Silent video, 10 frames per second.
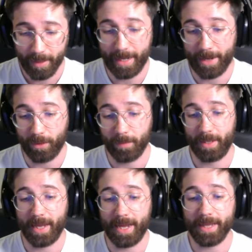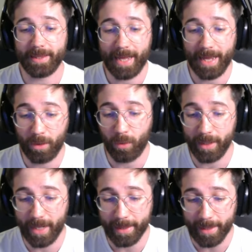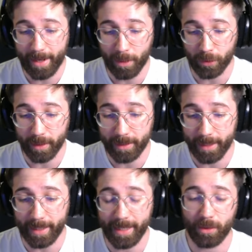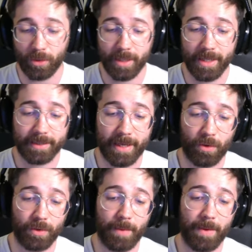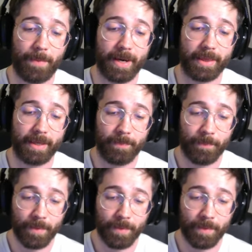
Claro, y ahí está el duende lanzadardos entreteniéndose y esta ronda me parece...